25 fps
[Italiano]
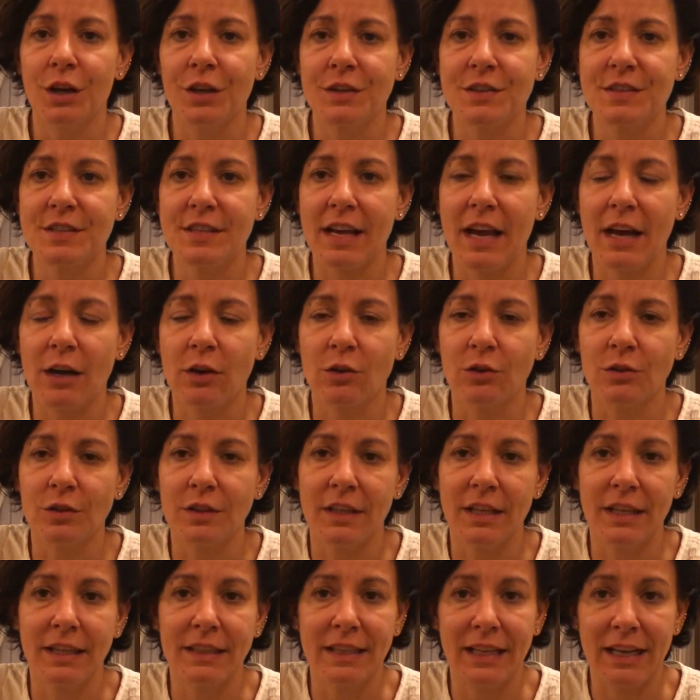sia
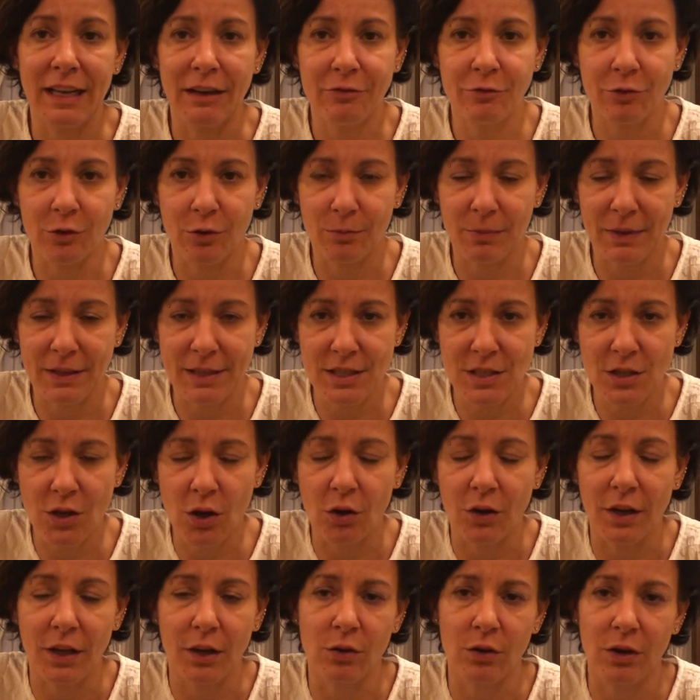con eh, della
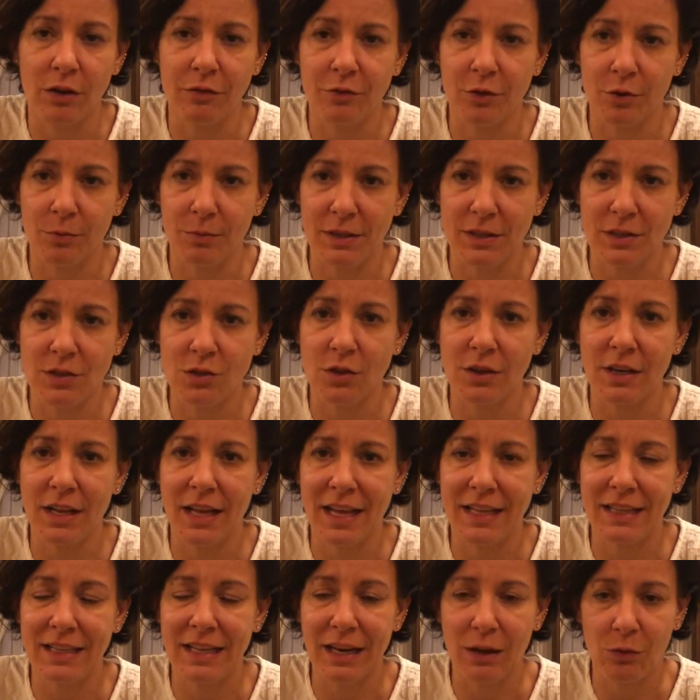formazione, con la
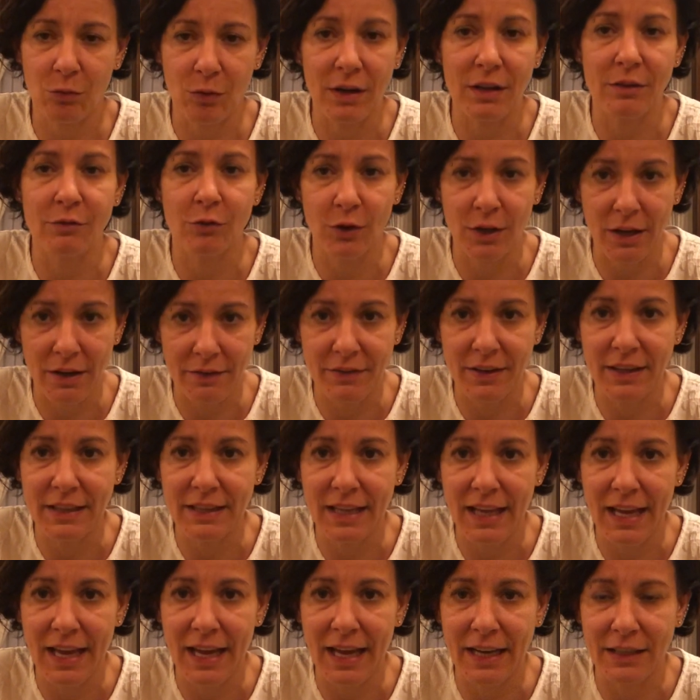formazione della quale voi
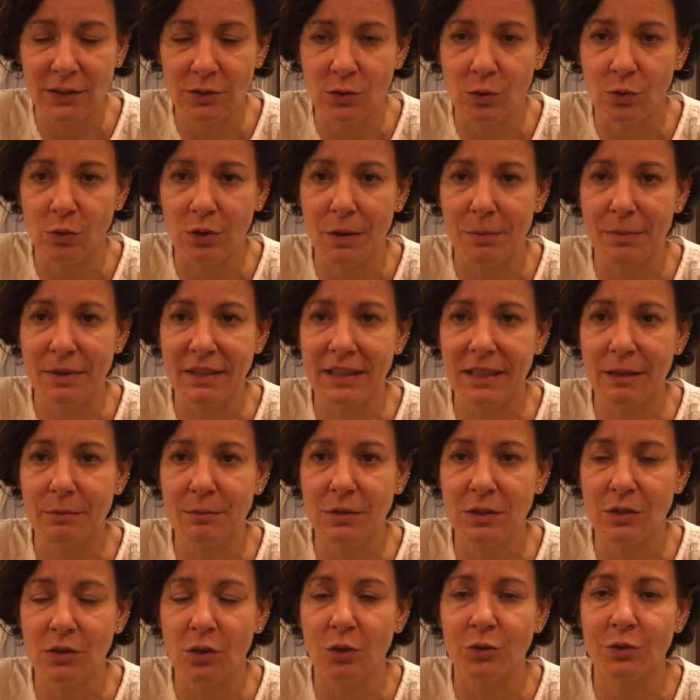avete assolutamente
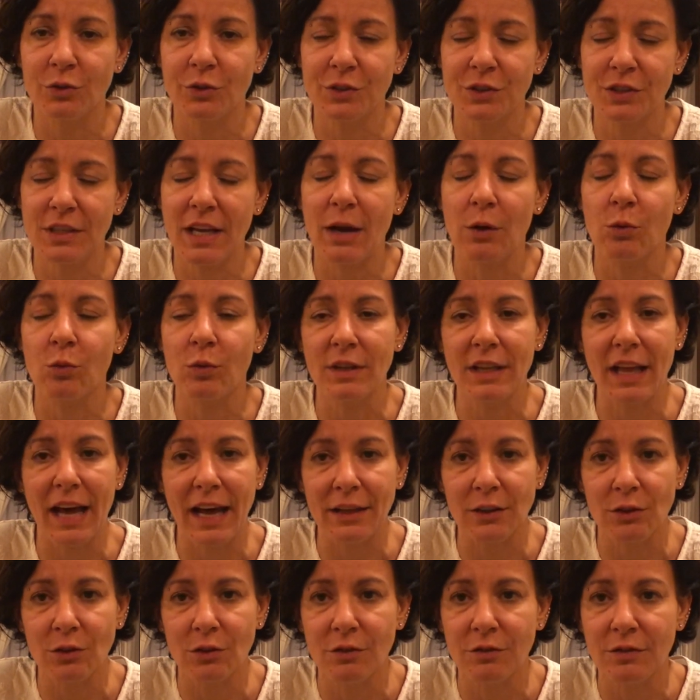bisogno, sia
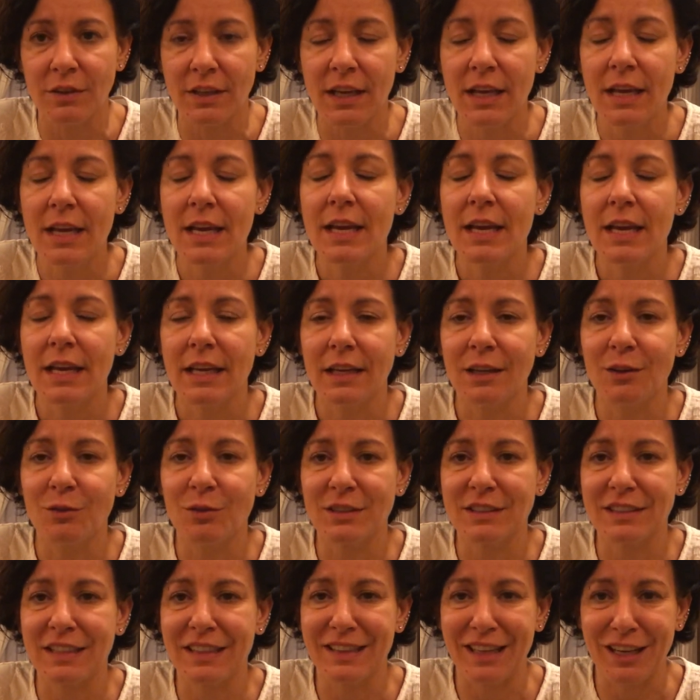guidandovi in
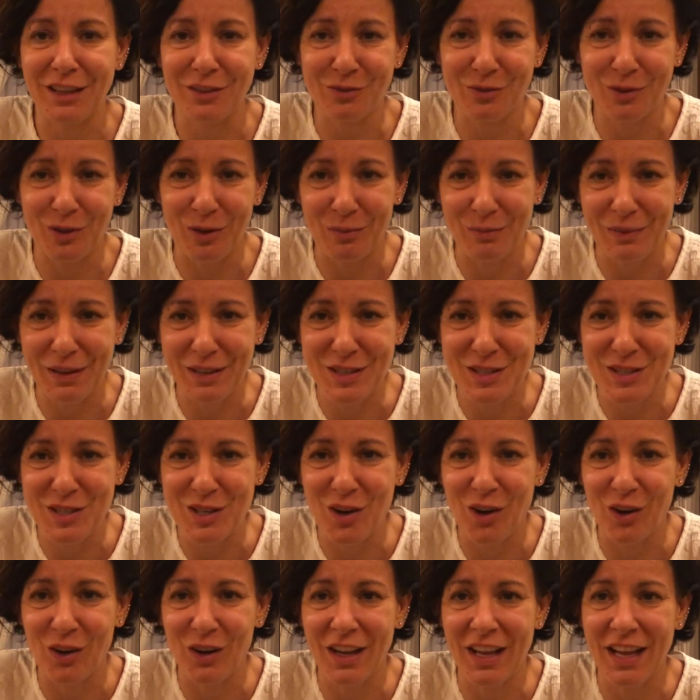questa
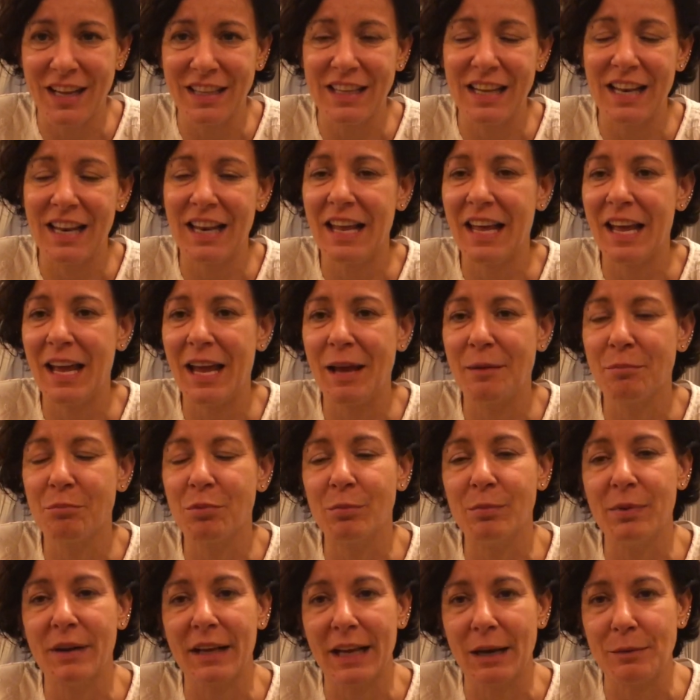trasformazione delle
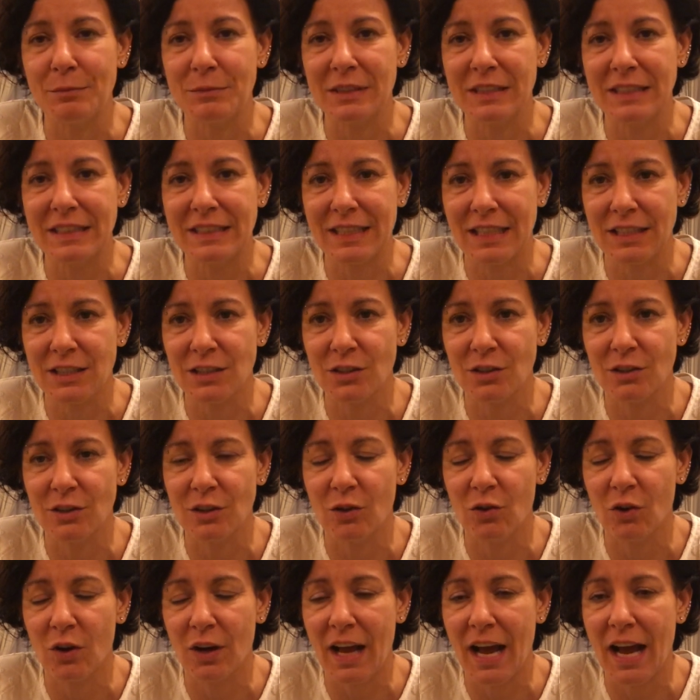pubbliche
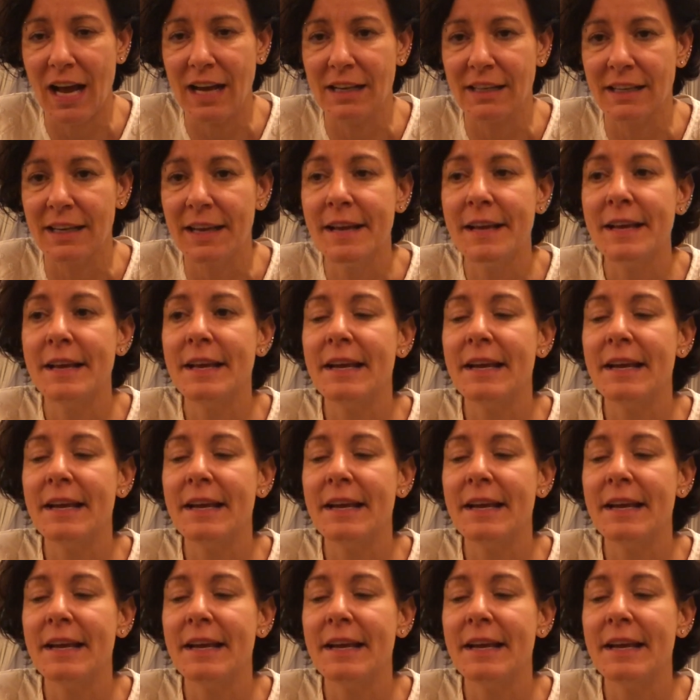amministrazioni locali,